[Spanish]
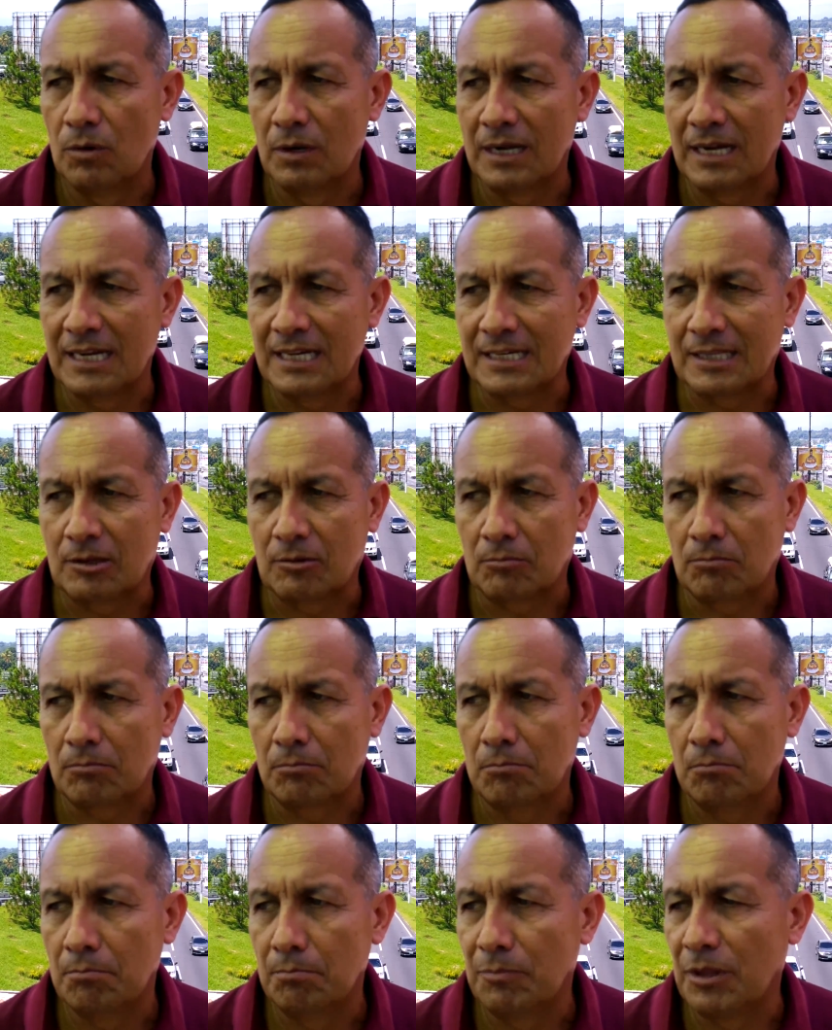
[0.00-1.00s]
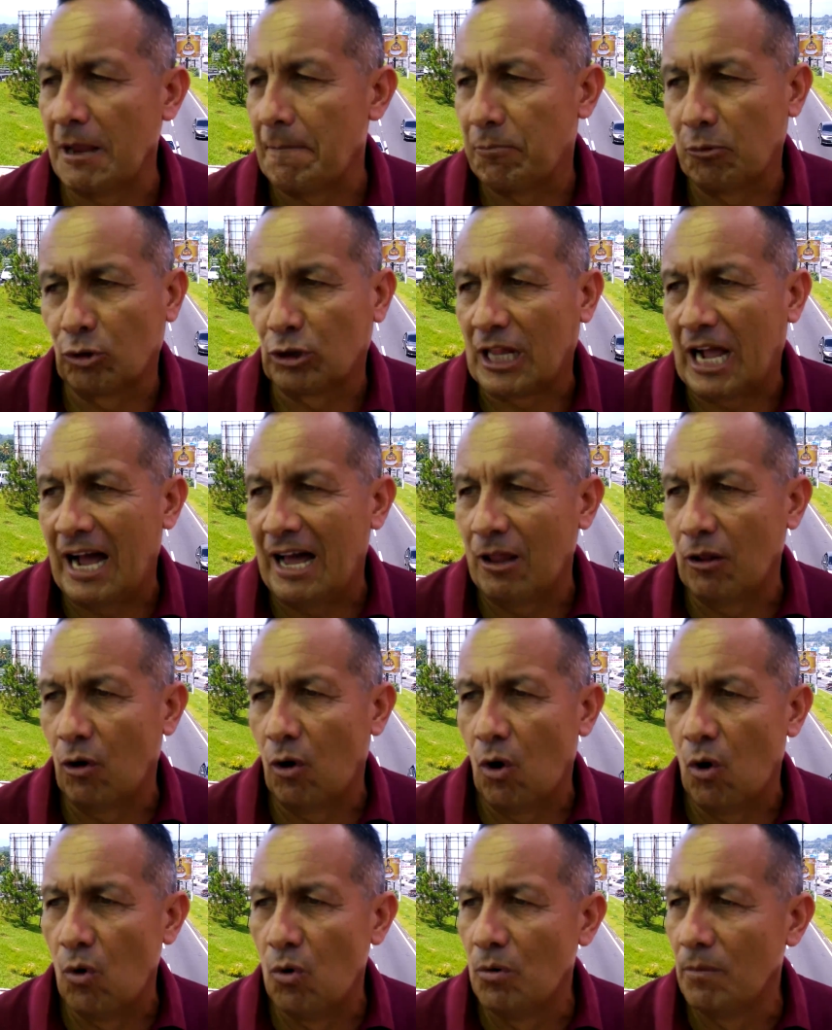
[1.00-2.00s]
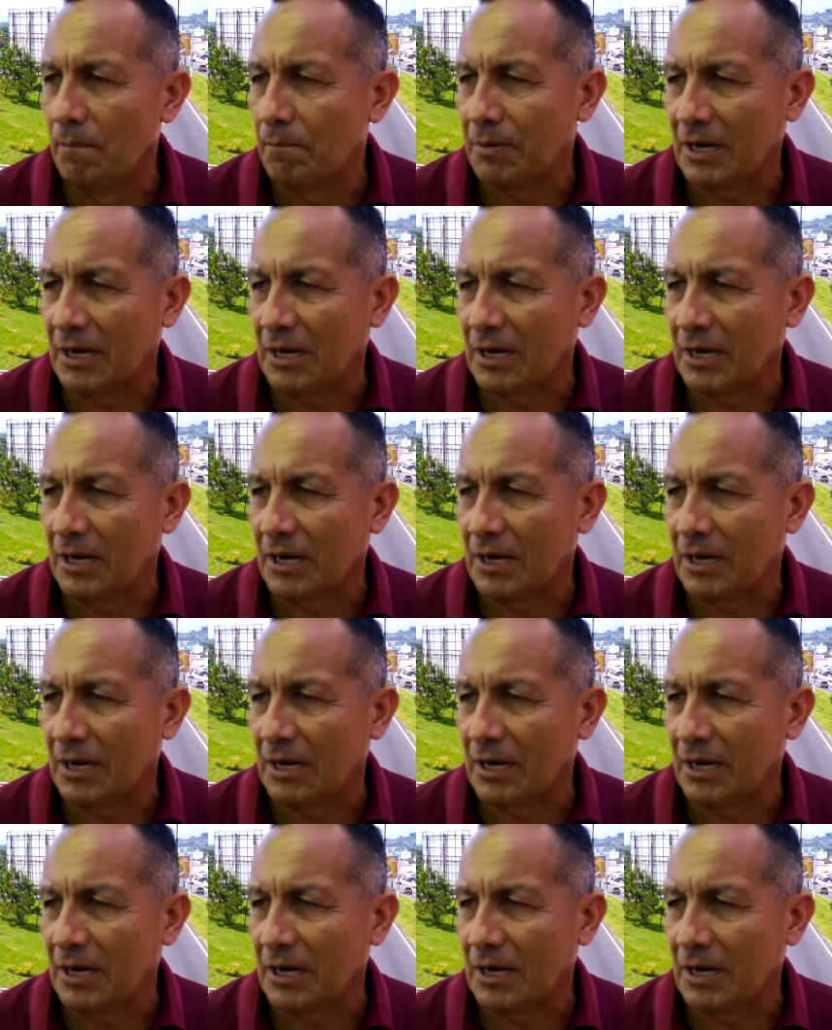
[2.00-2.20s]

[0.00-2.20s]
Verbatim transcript: eh, diputado o un,